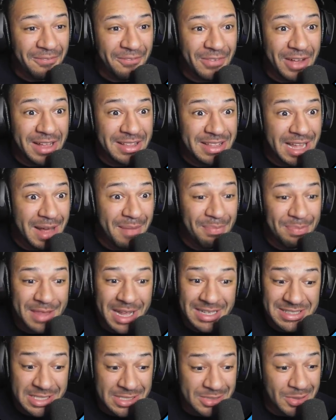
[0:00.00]
Verdammt,
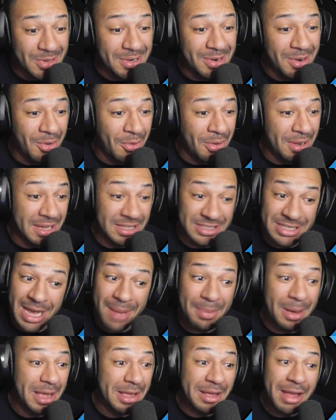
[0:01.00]
das ist unlogisch.
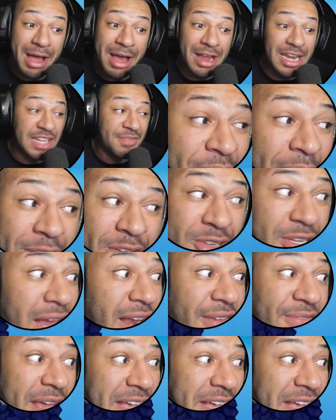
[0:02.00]
Aber egal, ich werde euch alle